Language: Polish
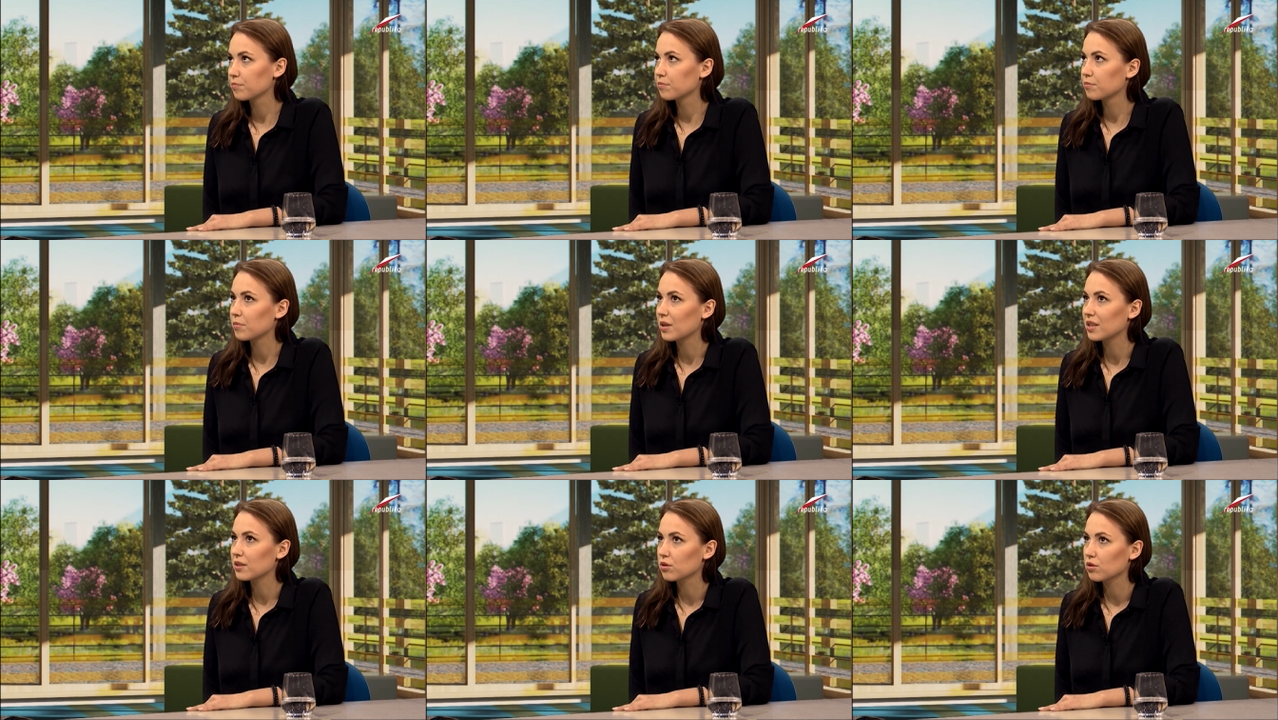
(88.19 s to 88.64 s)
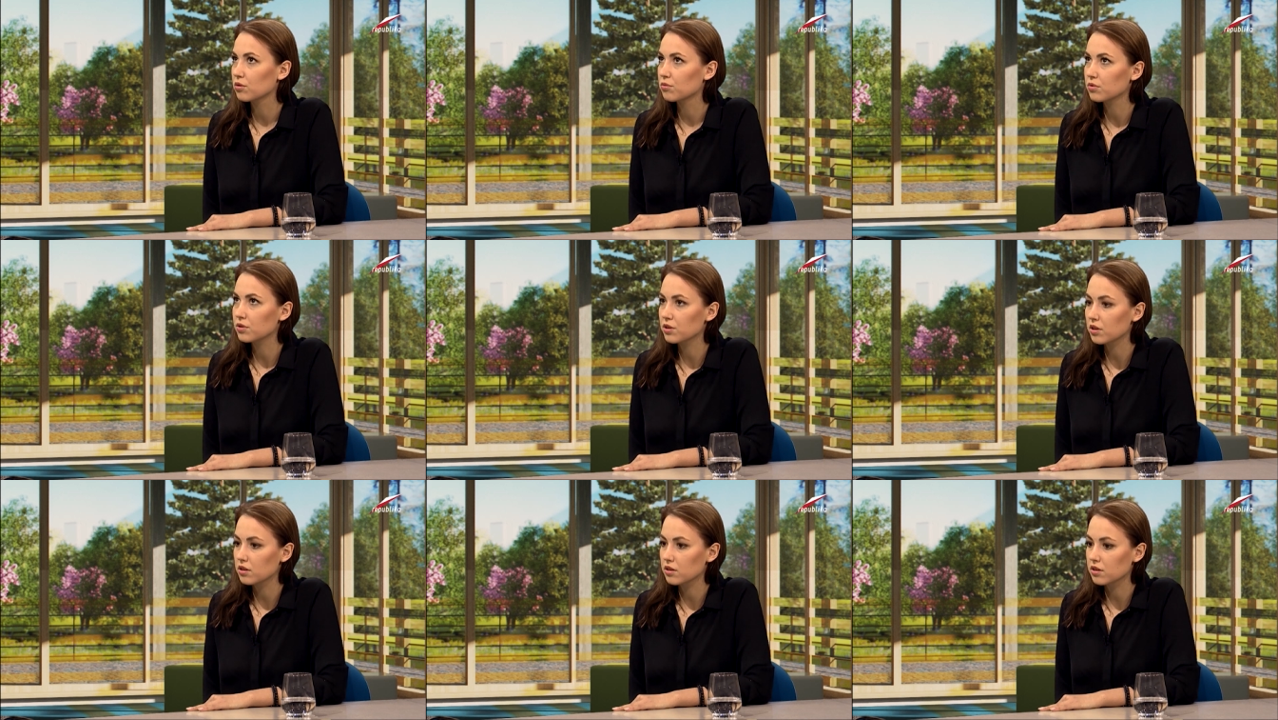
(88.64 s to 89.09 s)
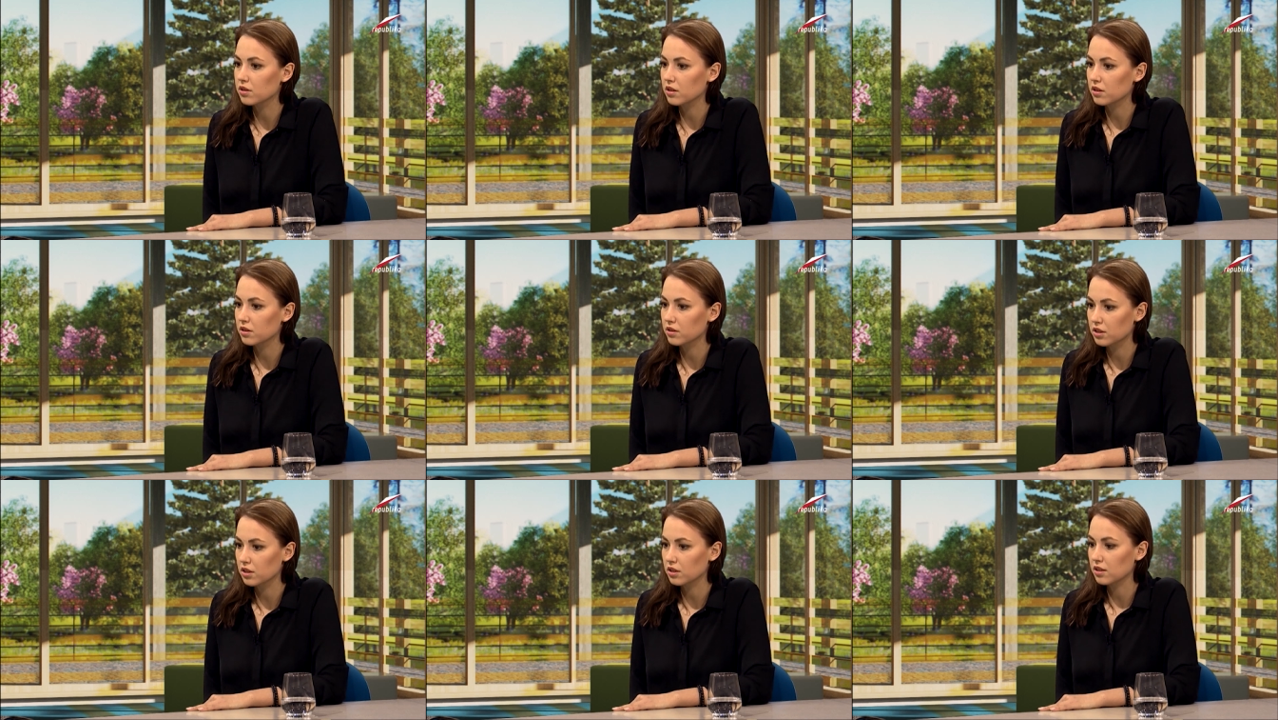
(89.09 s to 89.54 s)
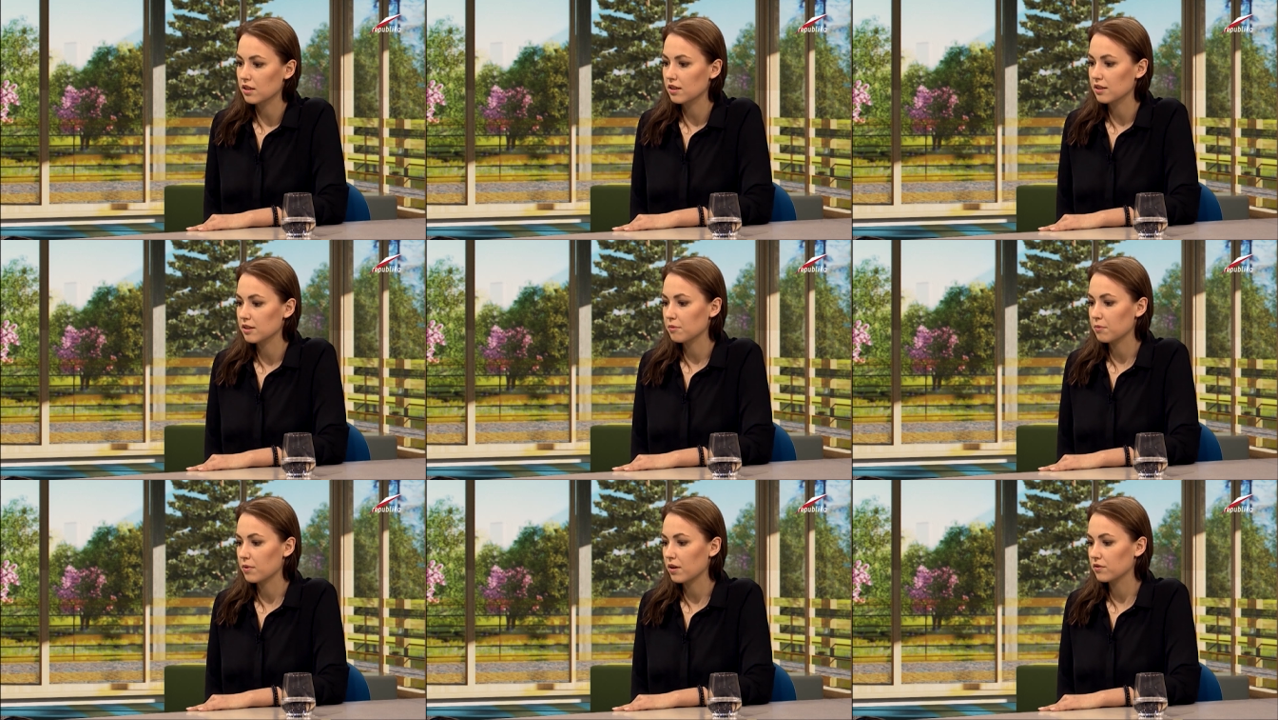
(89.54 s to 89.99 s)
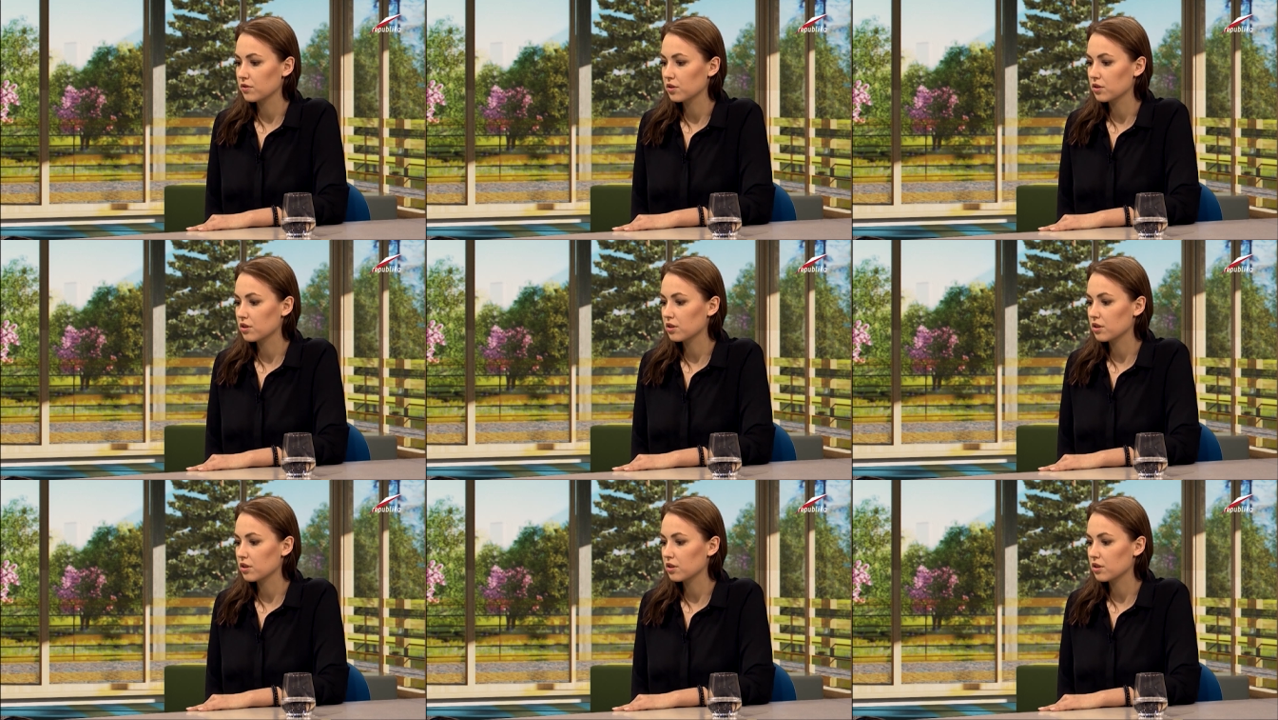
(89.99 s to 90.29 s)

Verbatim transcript: będą musieli śledczy teraz sprawdzić,